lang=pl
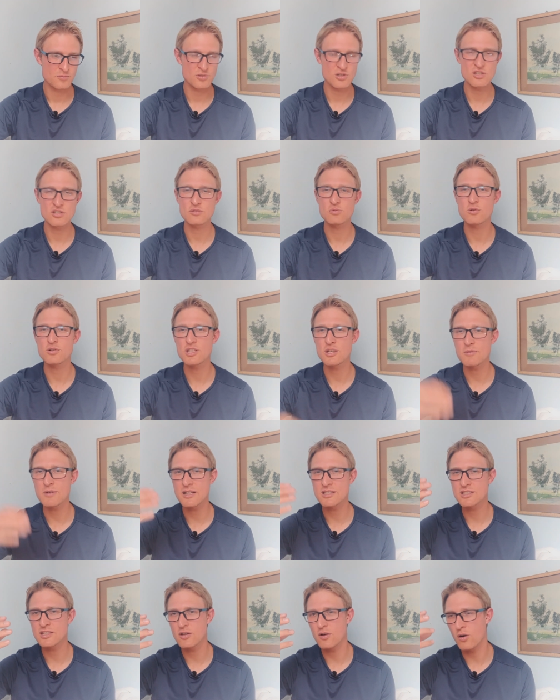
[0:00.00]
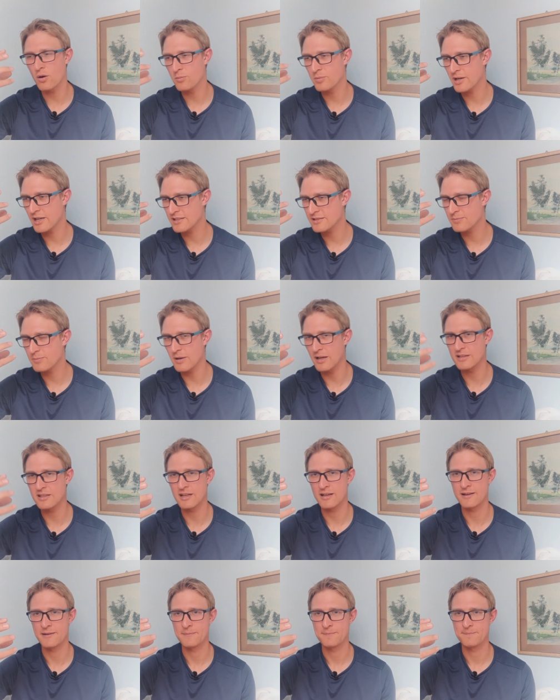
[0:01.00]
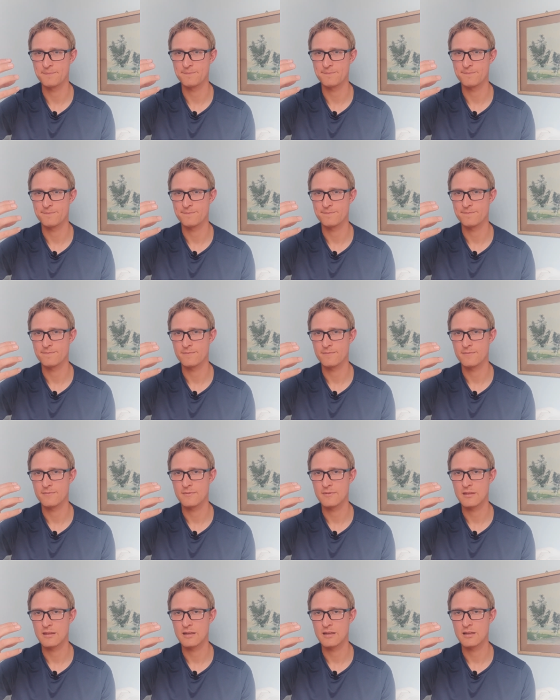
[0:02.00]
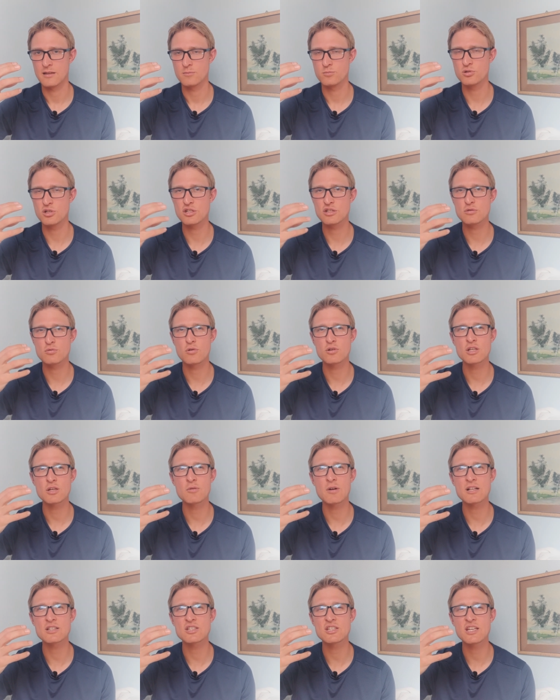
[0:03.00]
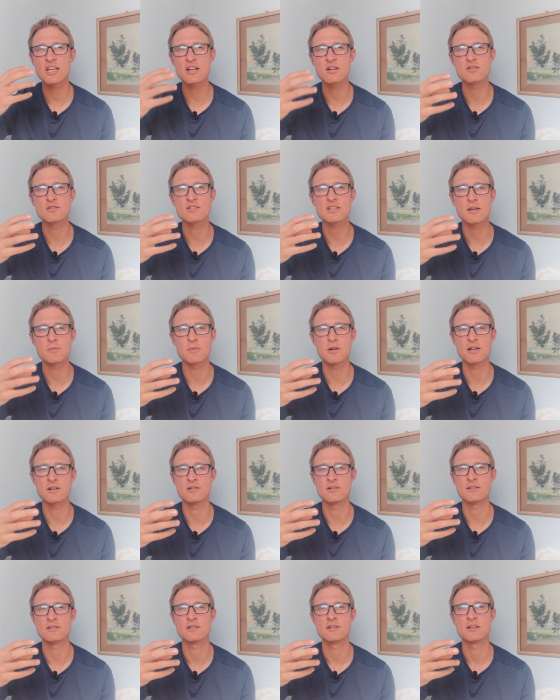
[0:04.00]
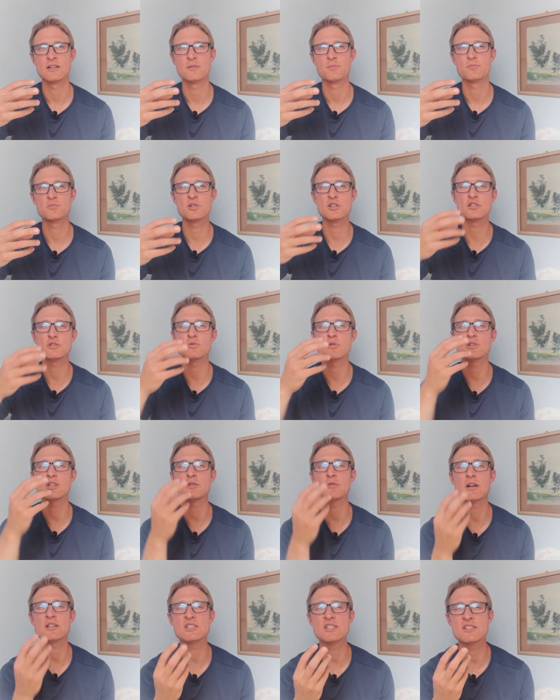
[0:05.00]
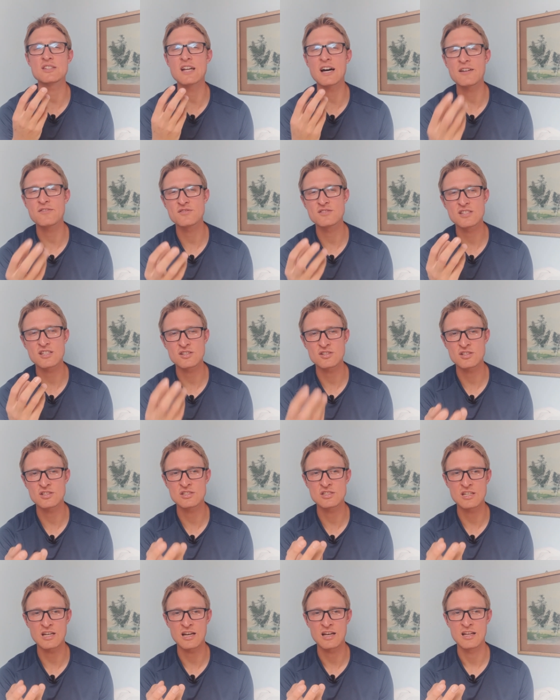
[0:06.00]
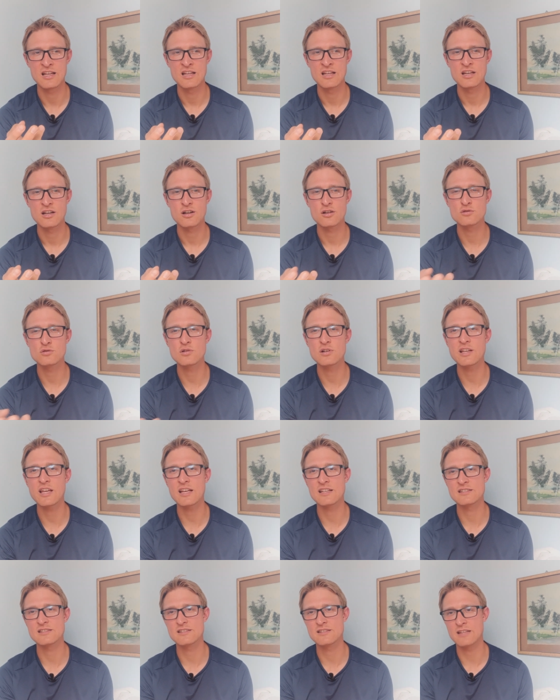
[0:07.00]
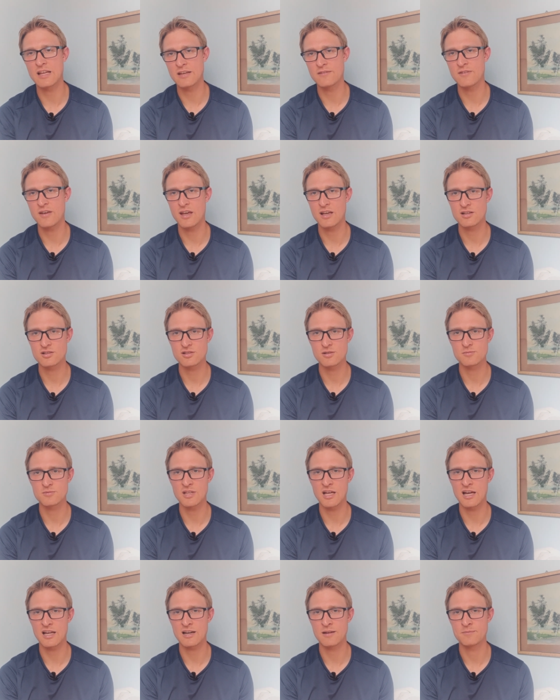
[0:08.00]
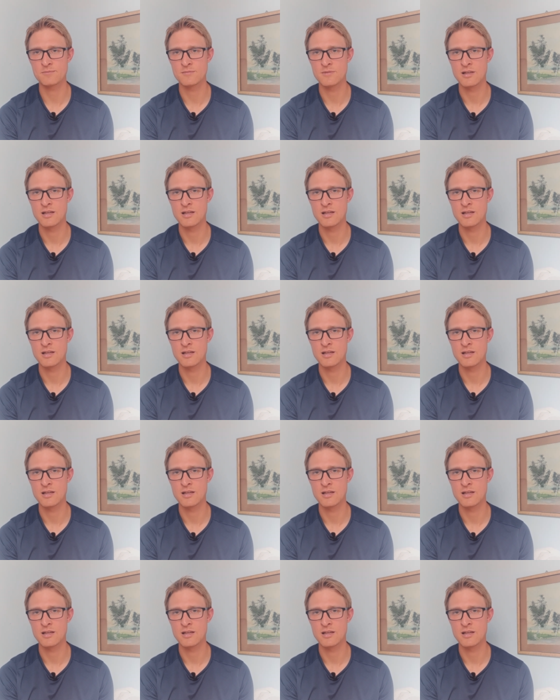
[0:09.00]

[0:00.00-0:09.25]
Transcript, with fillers: przysłoniła Ci obraz Pana przysłoniła Ci Jego samego, przysłoniła Ci dawcę życia, który jest największym darem,